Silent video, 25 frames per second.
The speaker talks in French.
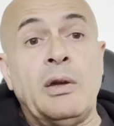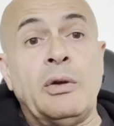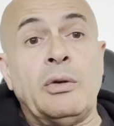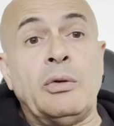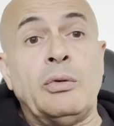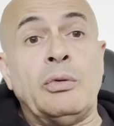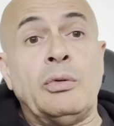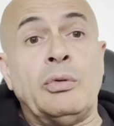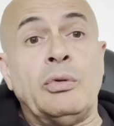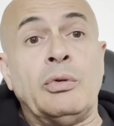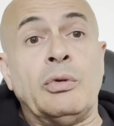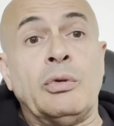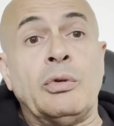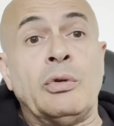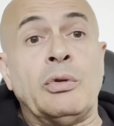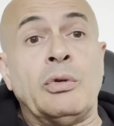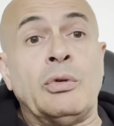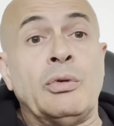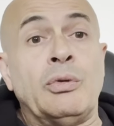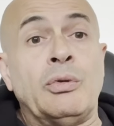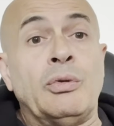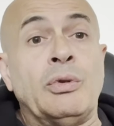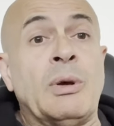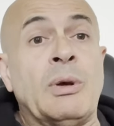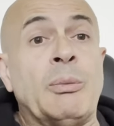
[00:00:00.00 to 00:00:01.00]

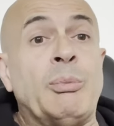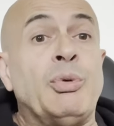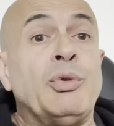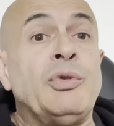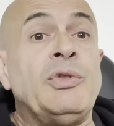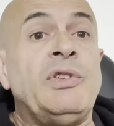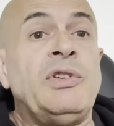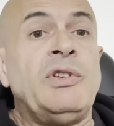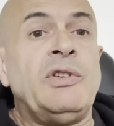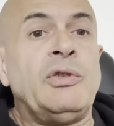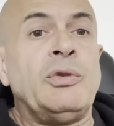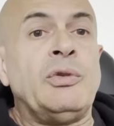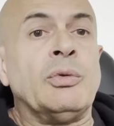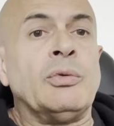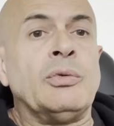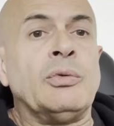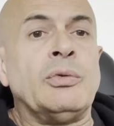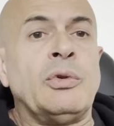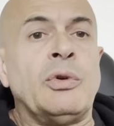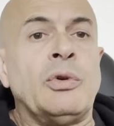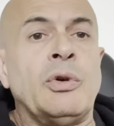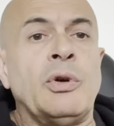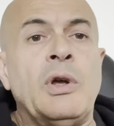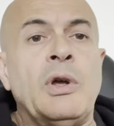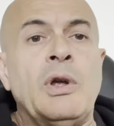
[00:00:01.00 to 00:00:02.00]
une,
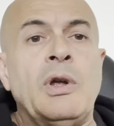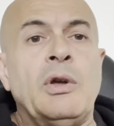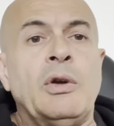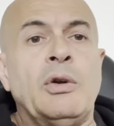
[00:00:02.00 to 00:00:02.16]
imposition